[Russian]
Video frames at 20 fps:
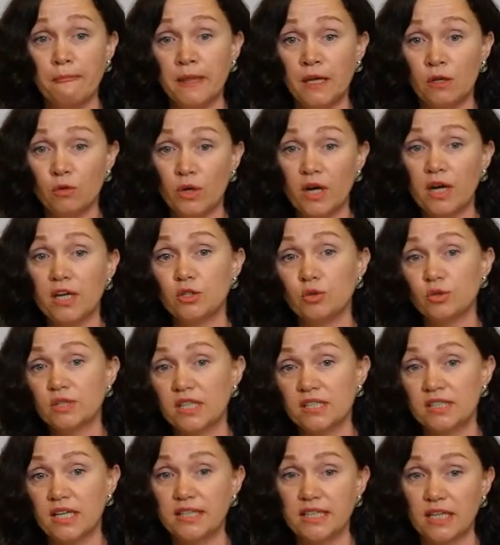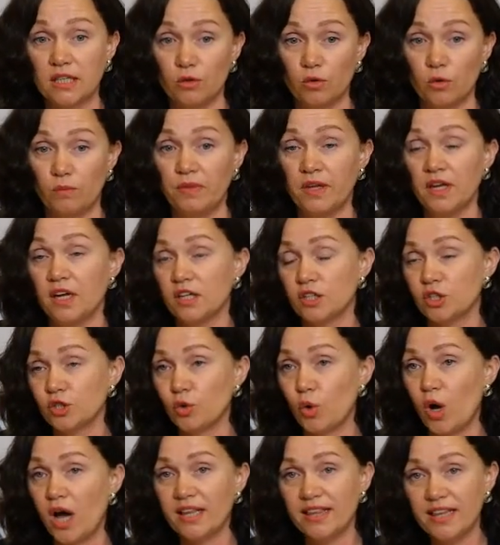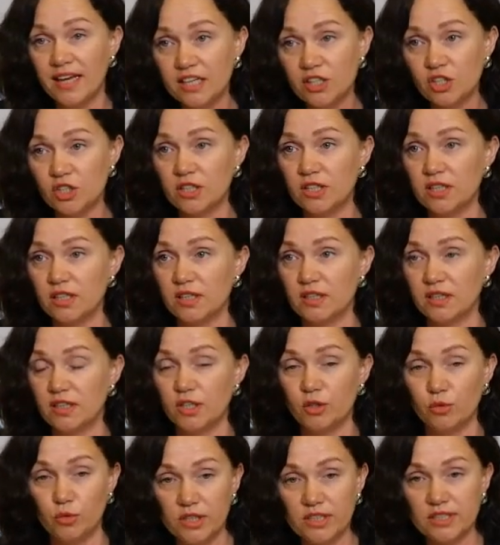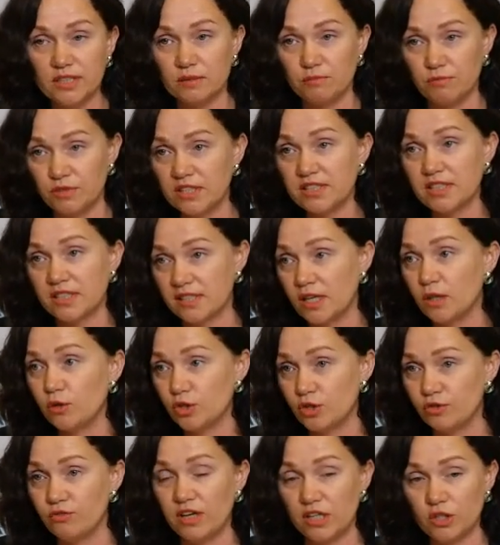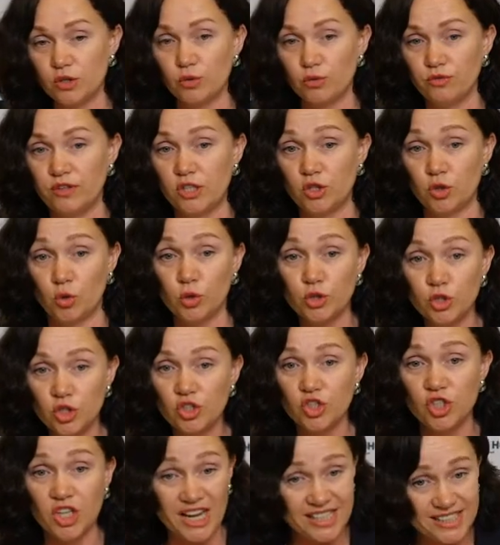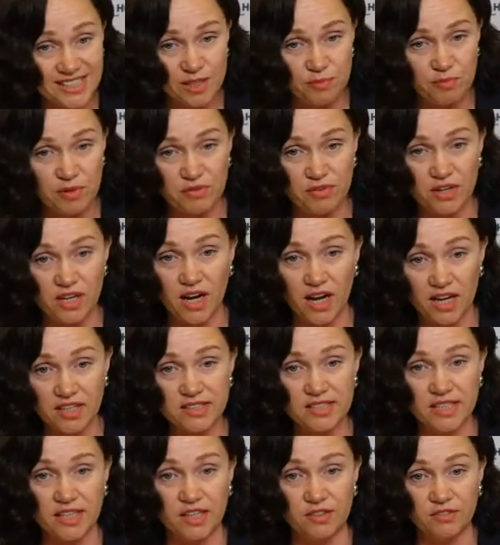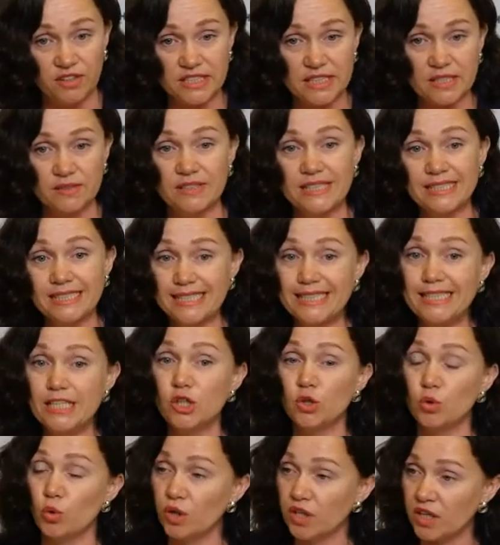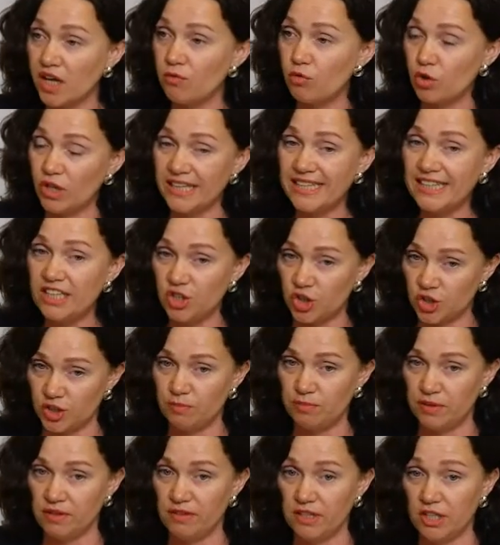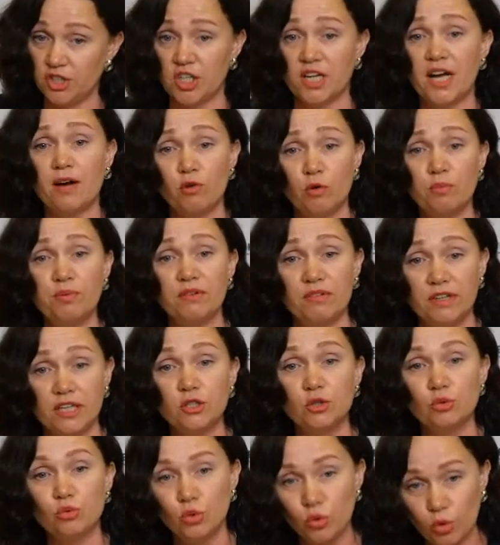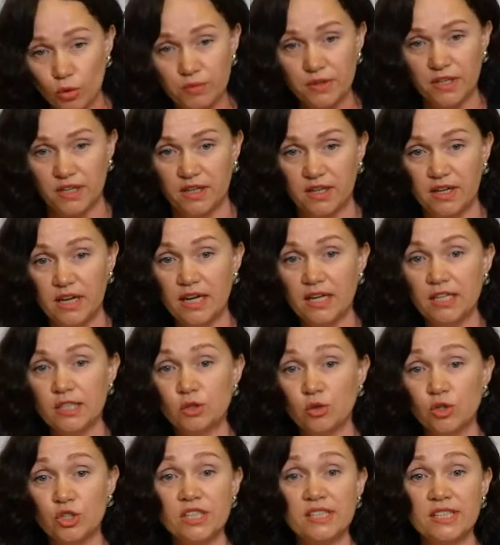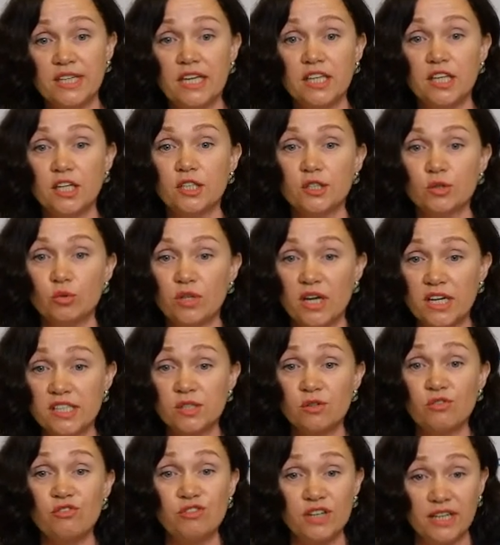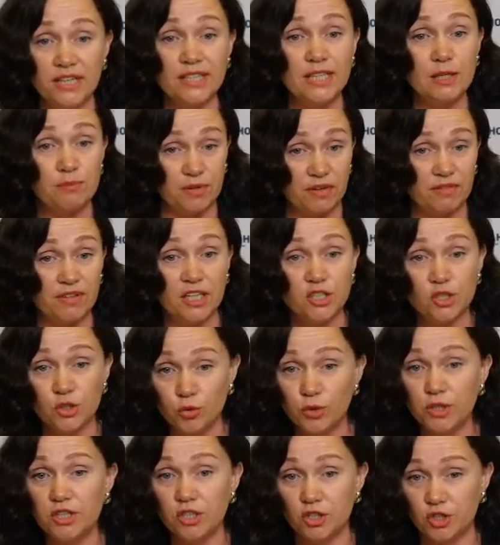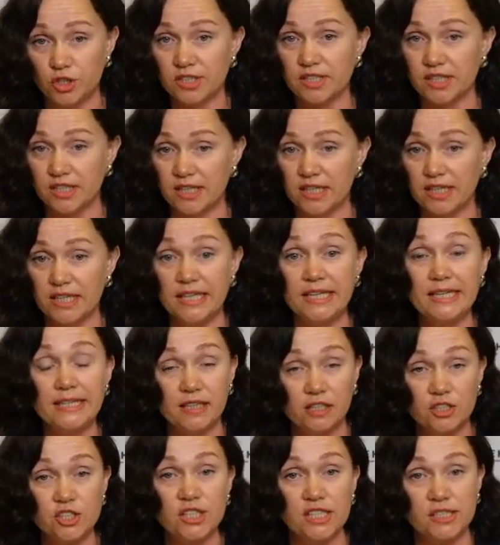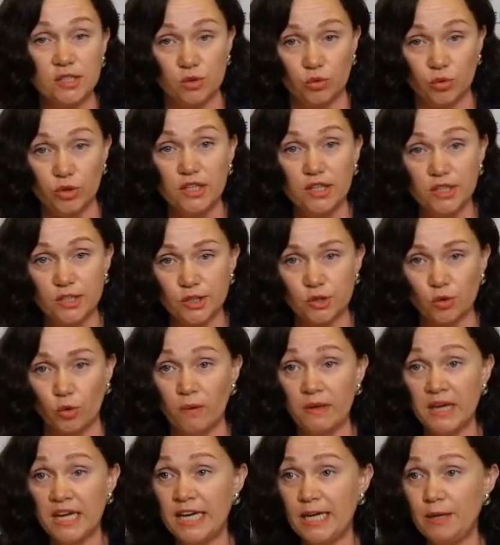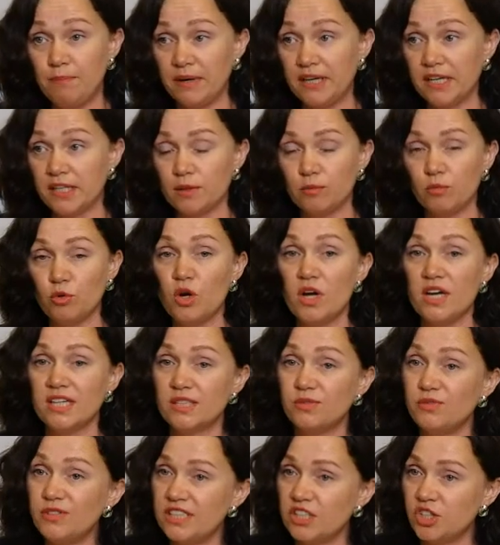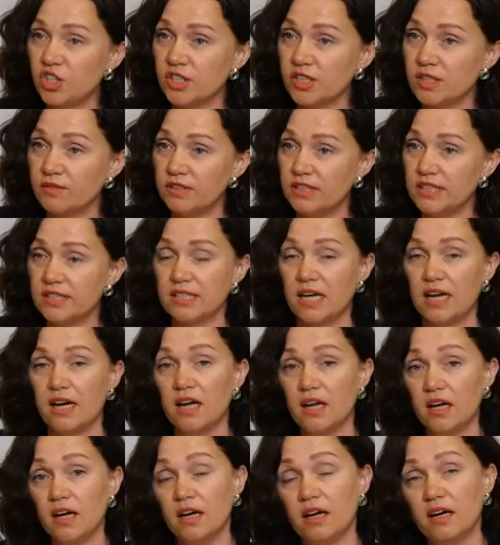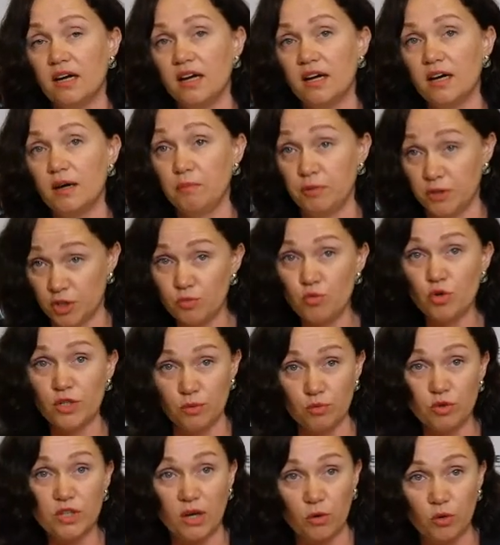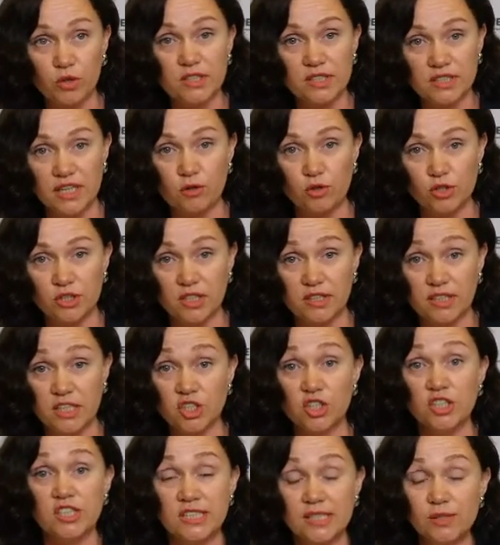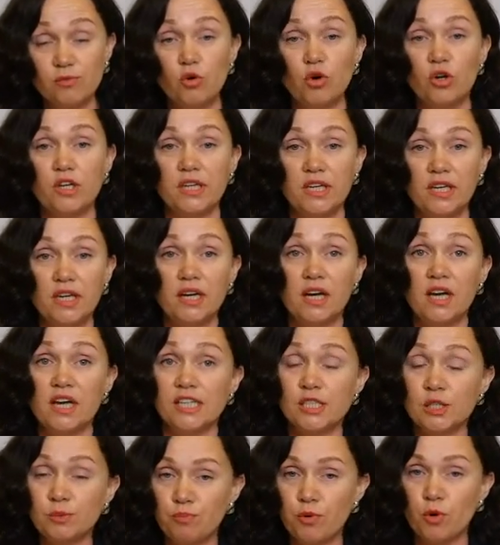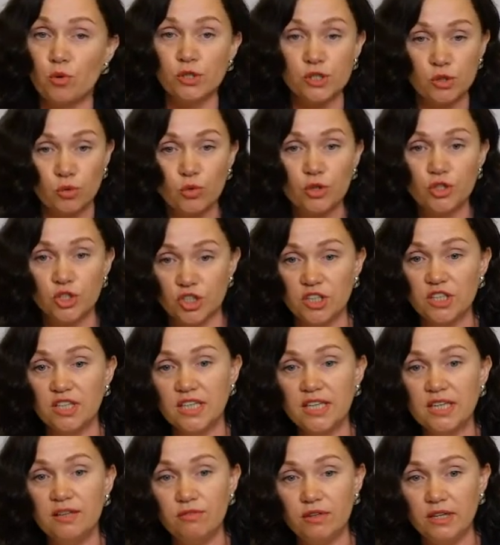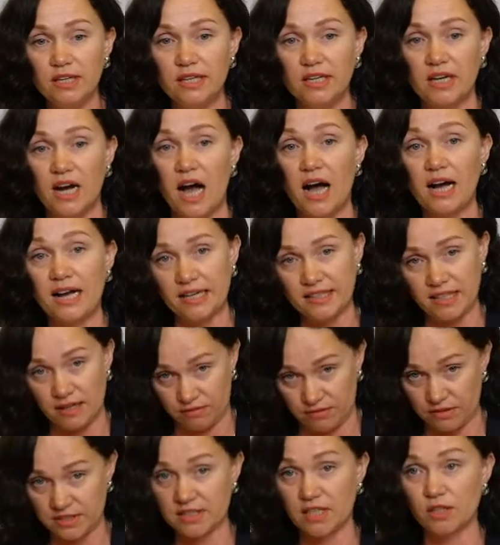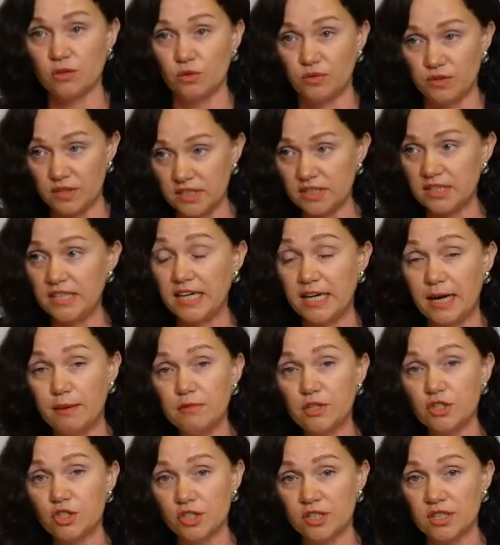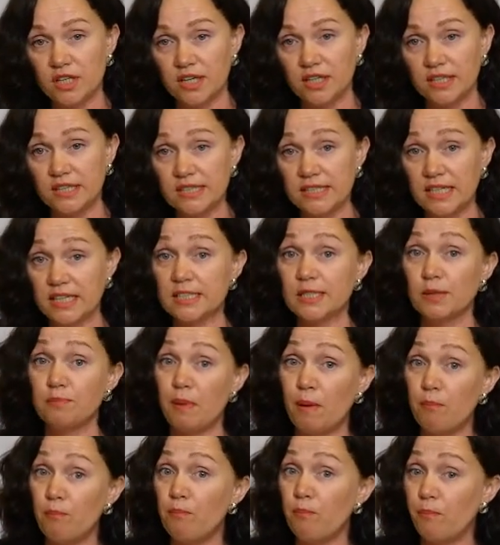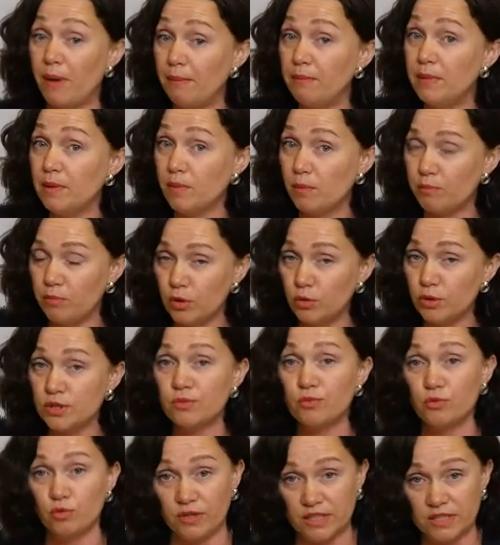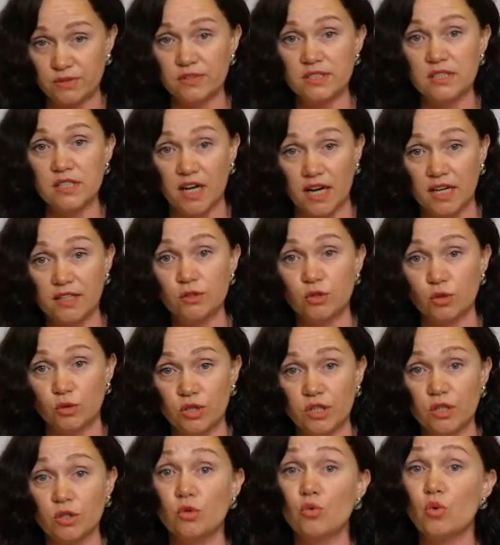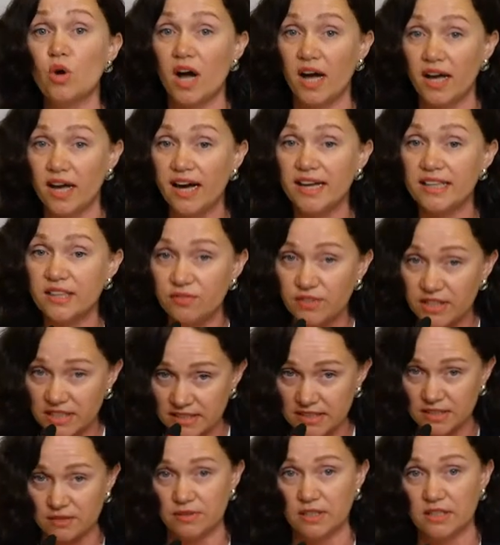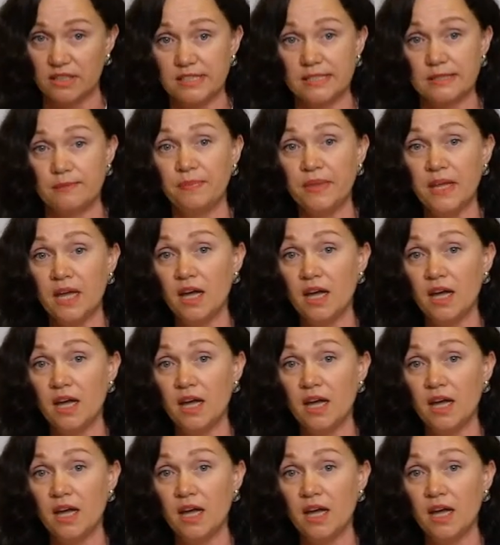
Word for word: Но я хочу сказать одно, что однажды юрист мне сказал очень важную вещь. Очень часто привлекается к ответственности не тот, кого логично привлечь, а кого привлечь удобнее. С точки зрения государства выгоднее привлечь юридическое или должностное лицо. И поэтому с физического лица, э, почему к нему такое настороженное отношение с него, и спрос очень невелик. А когда вы становитесь некоммерческой организацией, помимо плюсов у вас возникает все-таки другая ответственность.